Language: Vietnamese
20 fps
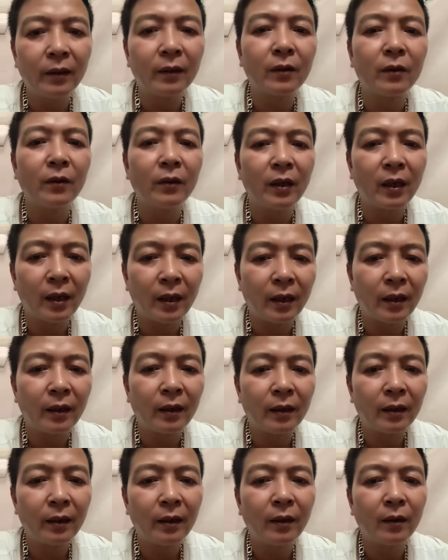ngôi nhà
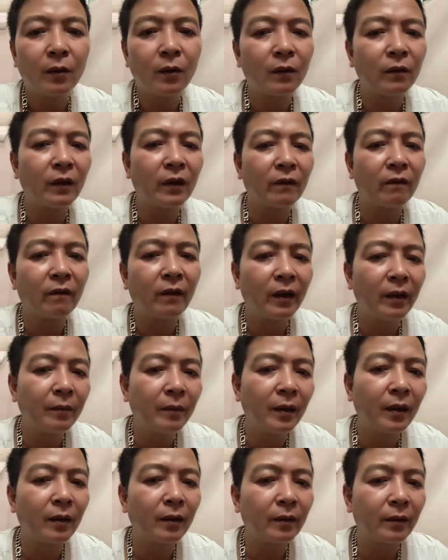thì cũng phải vay
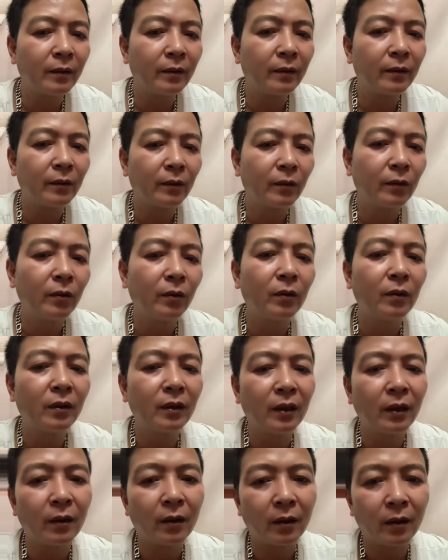mượn chút
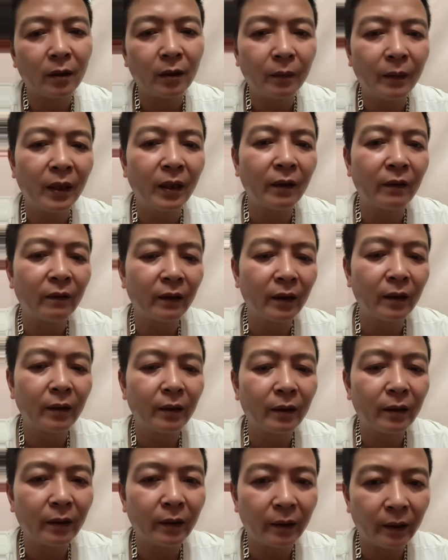gì đó ở bên nhà vợ
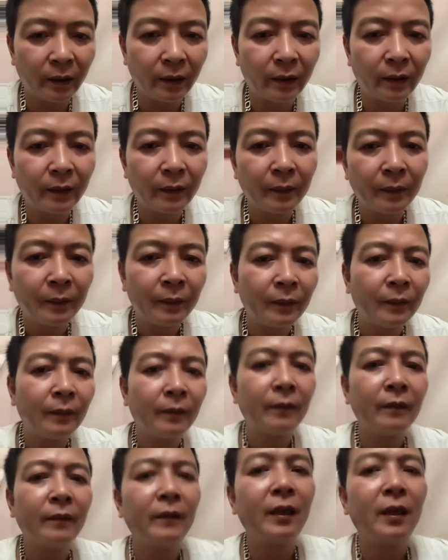đấy
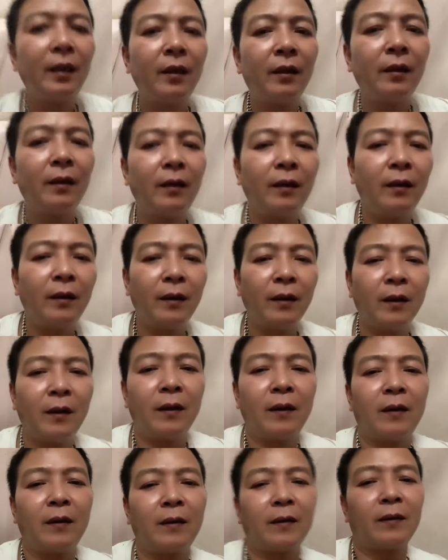thì
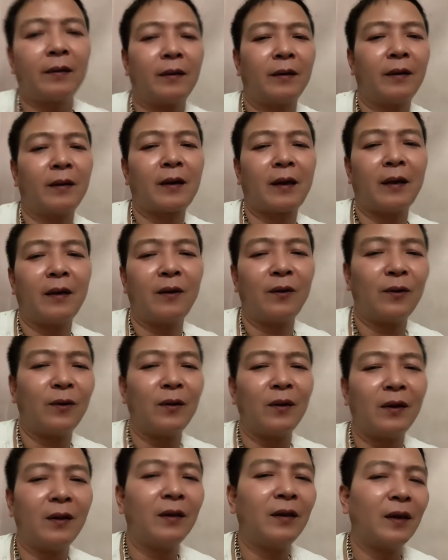à, cái lỗi
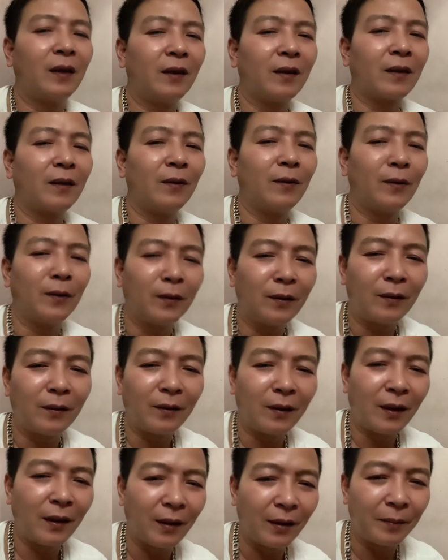lớn nhất là cái lỗi
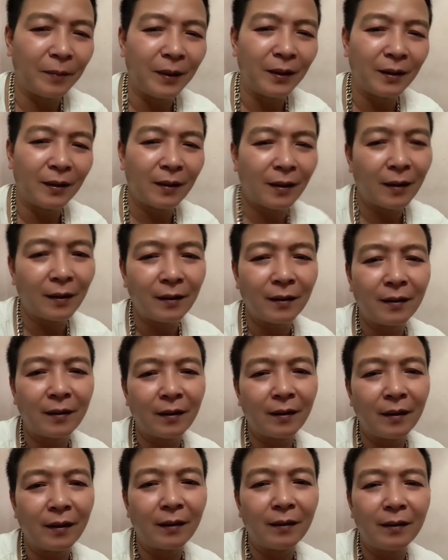là bây giờ thật sự
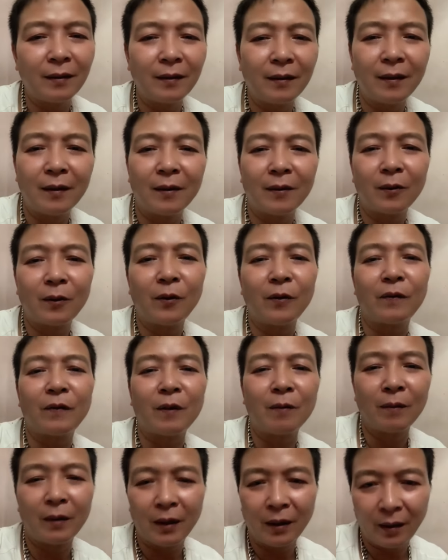cái đất tự nhiên nó thổi
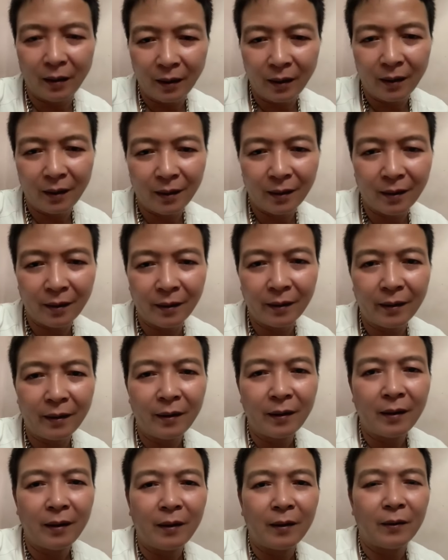phồng lên đấy
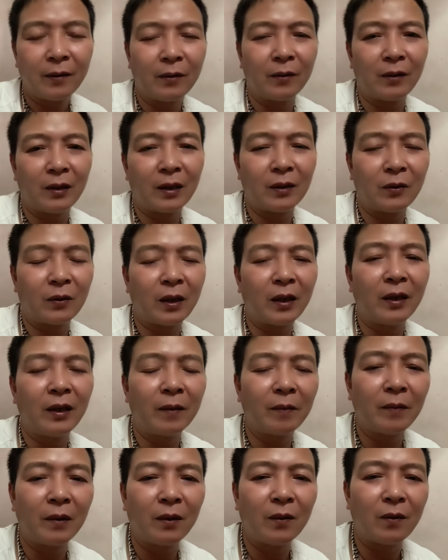rồi là doanh
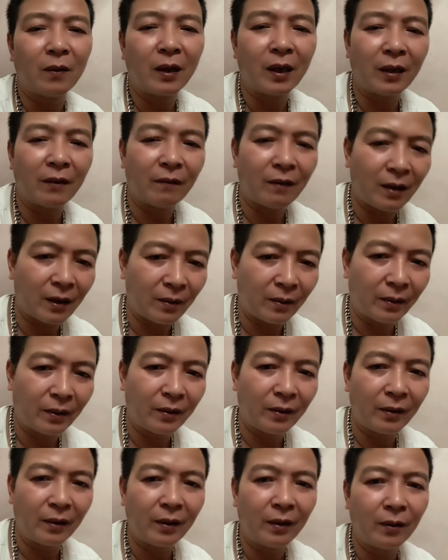nghiệp nước ngoài vào
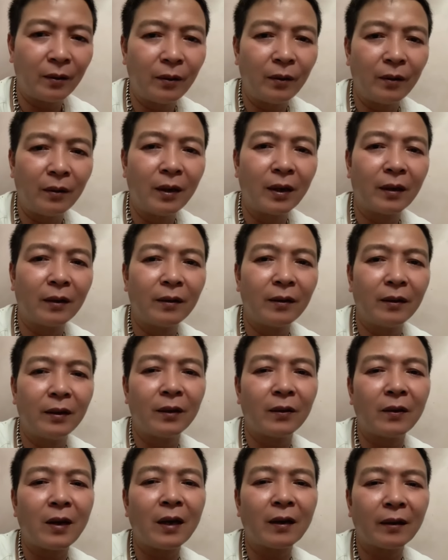thứ thì đất tự nhiên
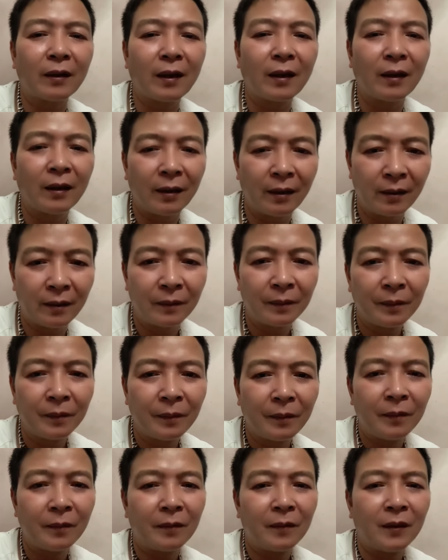nó đạt tăng lên
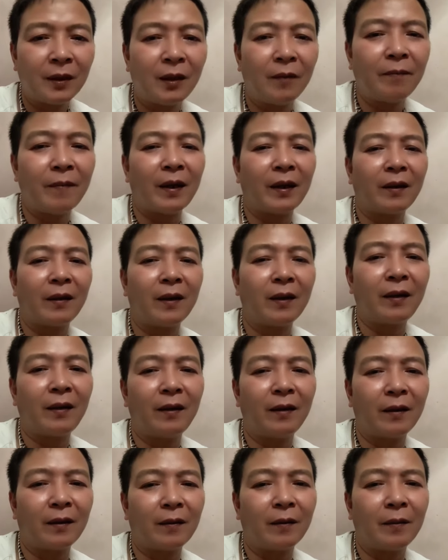thì mảnh đất
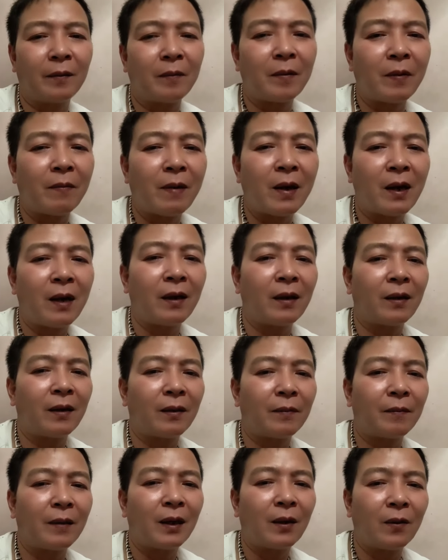mà bà
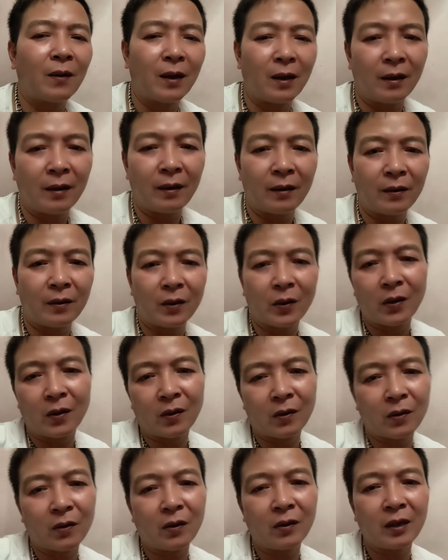bà Loan này
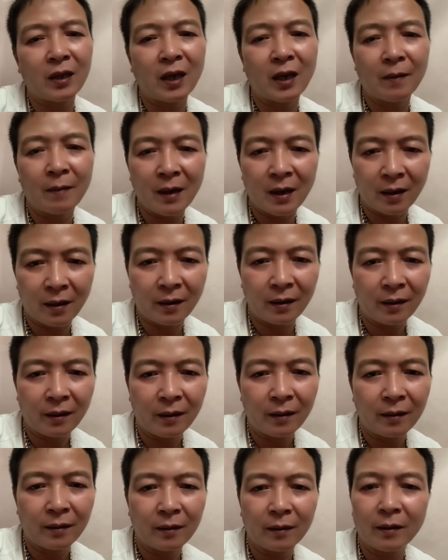cho con trai bà
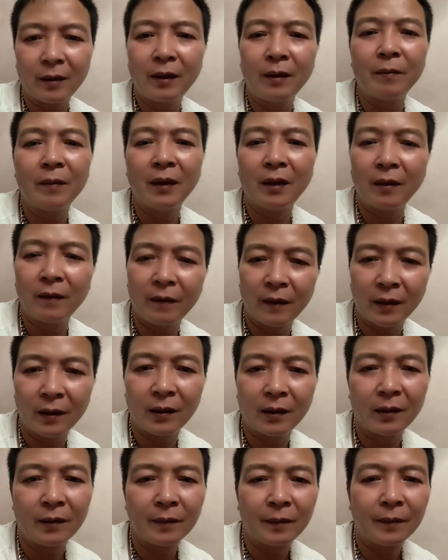khi mới lấy vợ
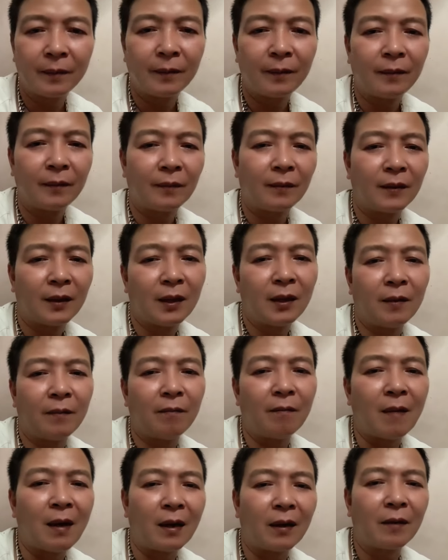thì
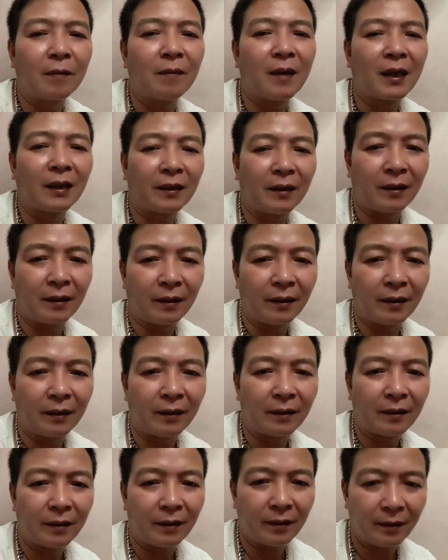bán được 3 tỷ
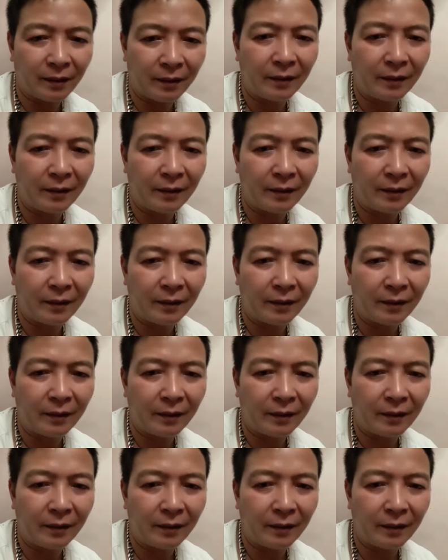đấy